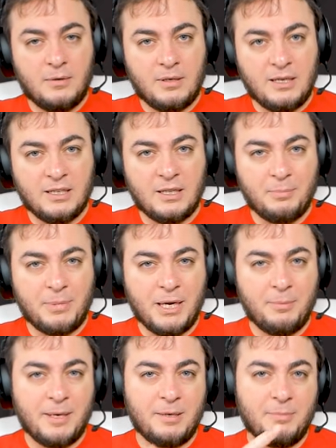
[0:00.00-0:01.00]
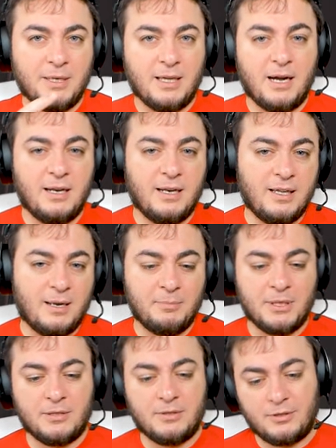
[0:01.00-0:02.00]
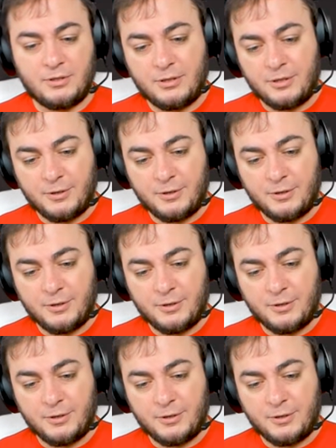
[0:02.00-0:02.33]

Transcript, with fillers: Ya da ya benim ya da aileden biri diyor.